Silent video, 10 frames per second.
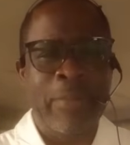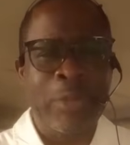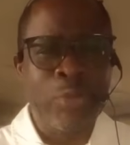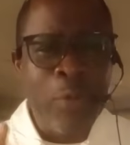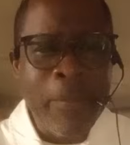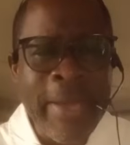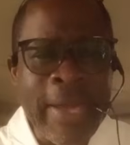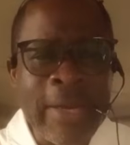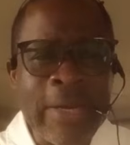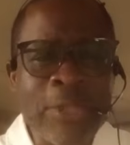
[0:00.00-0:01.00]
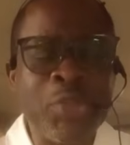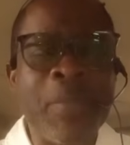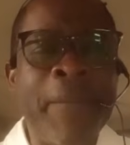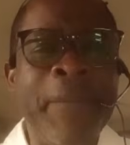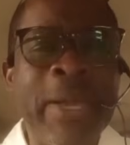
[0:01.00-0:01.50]
monsieur le maire, je
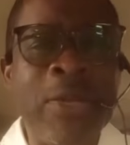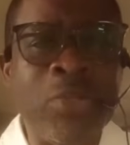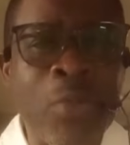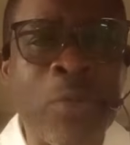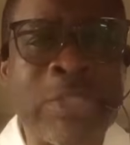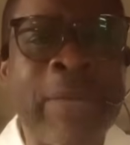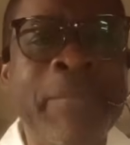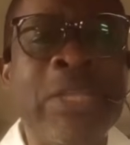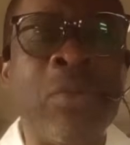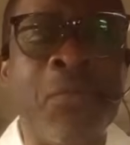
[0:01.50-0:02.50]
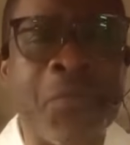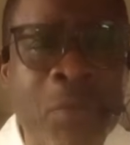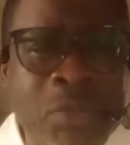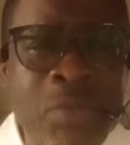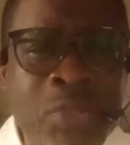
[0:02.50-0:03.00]
m'appelle Ton, j'habite en
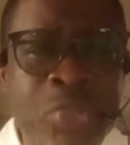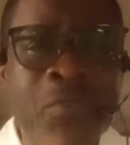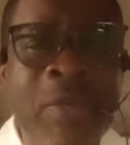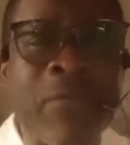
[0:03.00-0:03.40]
France. Je viens